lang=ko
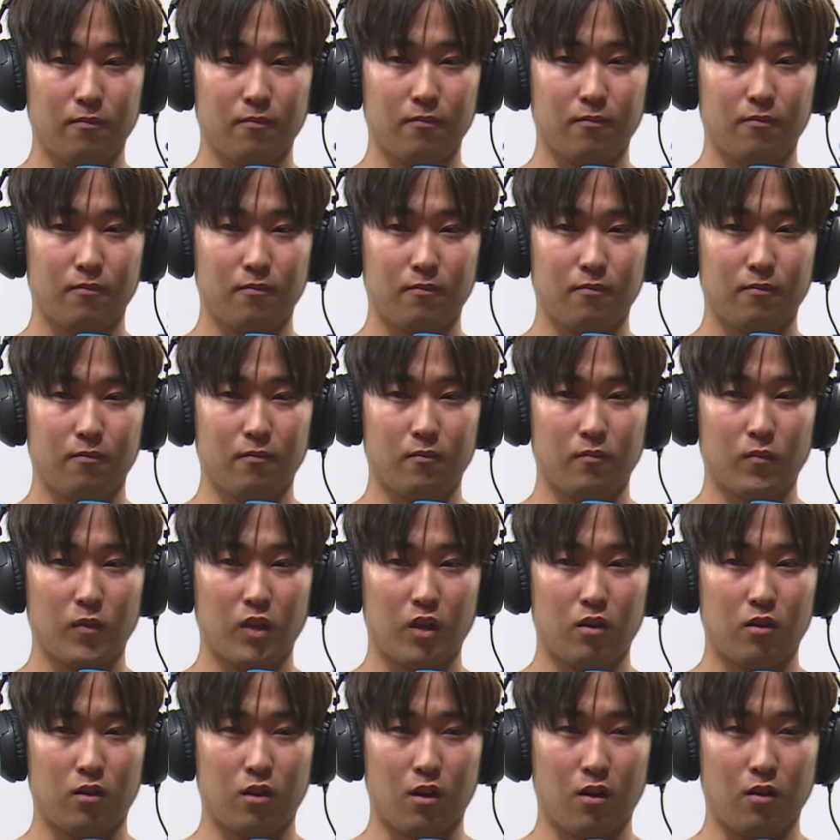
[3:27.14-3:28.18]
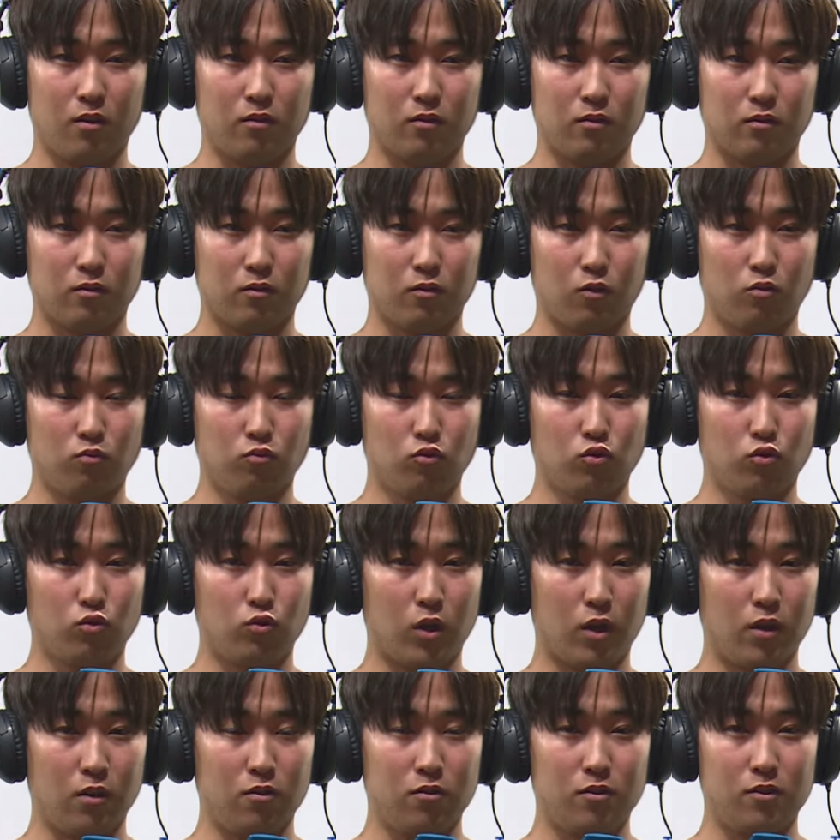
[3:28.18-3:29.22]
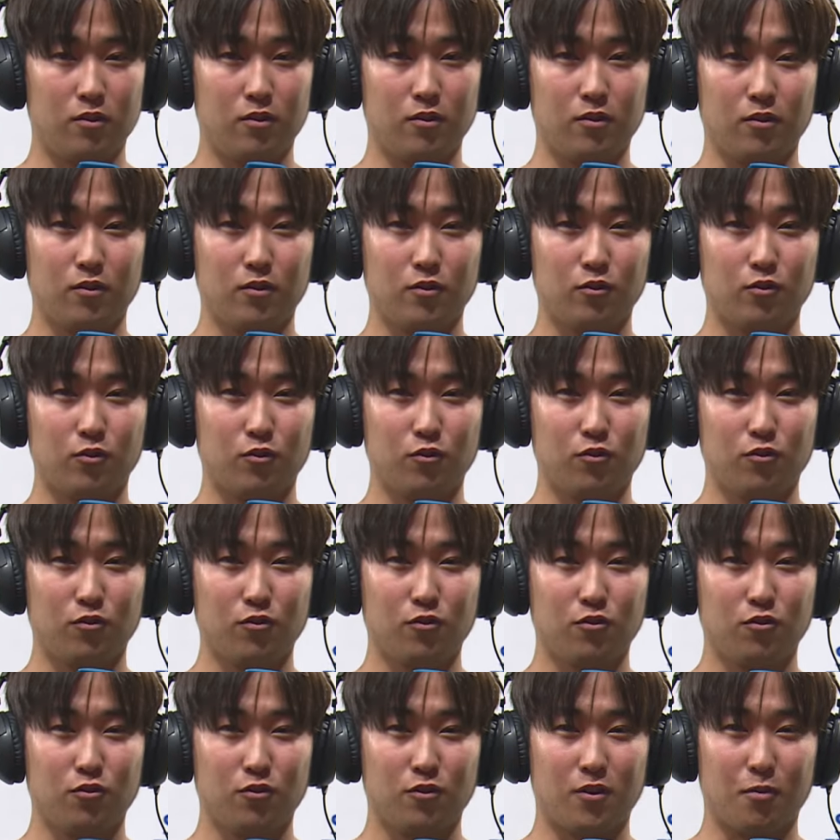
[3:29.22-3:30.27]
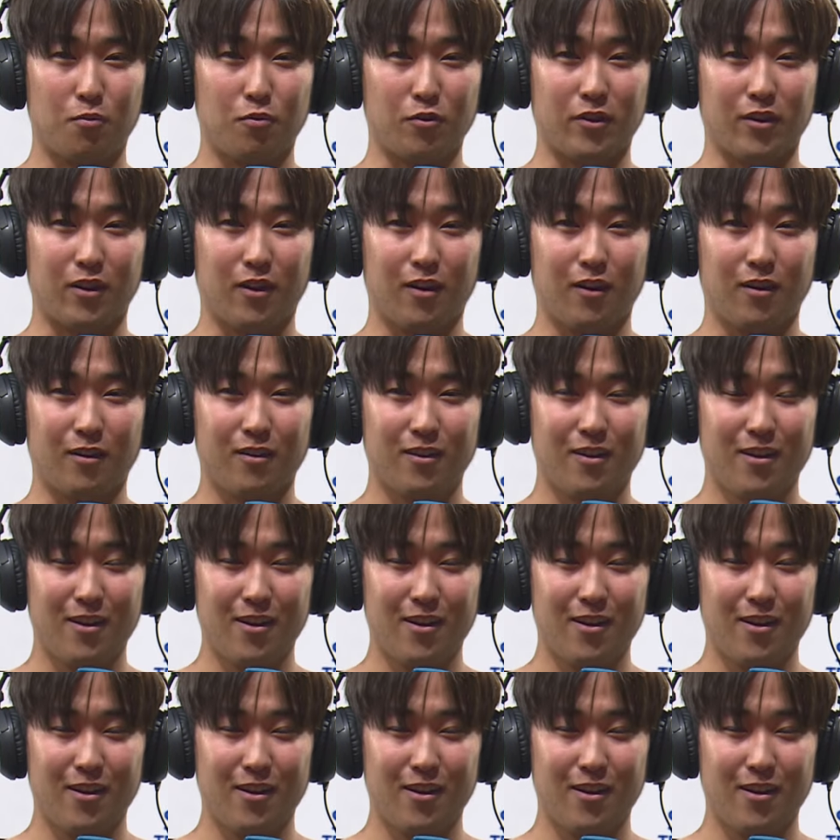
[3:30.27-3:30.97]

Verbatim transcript: 음 일단 너무 잘 던지는 투수다 보니까